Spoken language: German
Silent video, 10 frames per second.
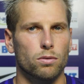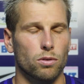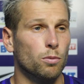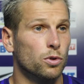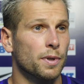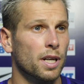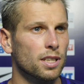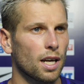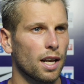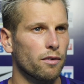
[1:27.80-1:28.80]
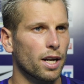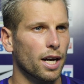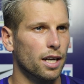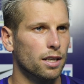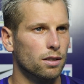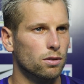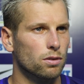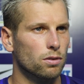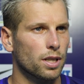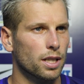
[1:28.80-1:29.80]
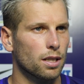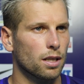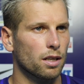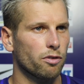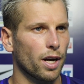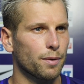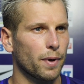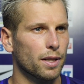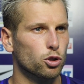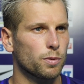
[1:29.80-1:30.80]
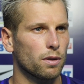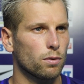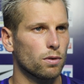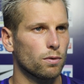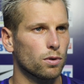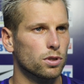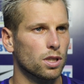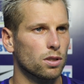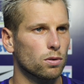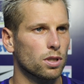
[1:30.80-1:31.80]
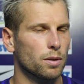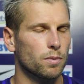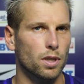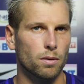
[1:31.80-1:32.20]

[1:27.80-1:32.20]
da muss man dann also sein Level erreichen und, und nicht eine Vorarbeiten spielen, wo es keinen Druck gibt.